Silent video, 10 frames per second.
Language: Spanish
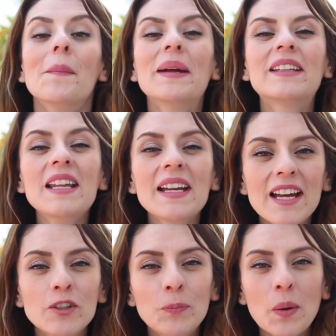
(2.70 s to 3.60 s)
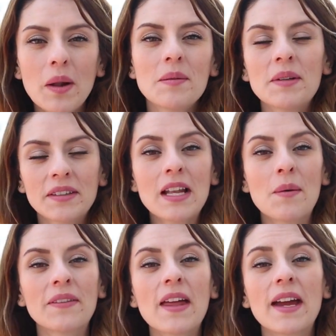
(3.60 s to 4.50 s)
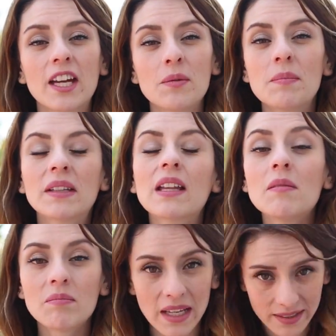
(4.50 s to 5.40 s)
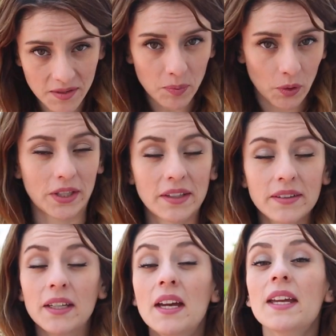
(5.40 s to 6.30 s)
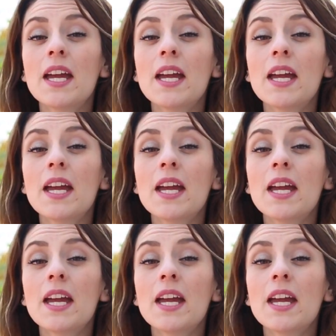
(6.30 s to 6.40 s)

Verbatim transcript: Metallica es probablemente la banda de heavy metal más importante,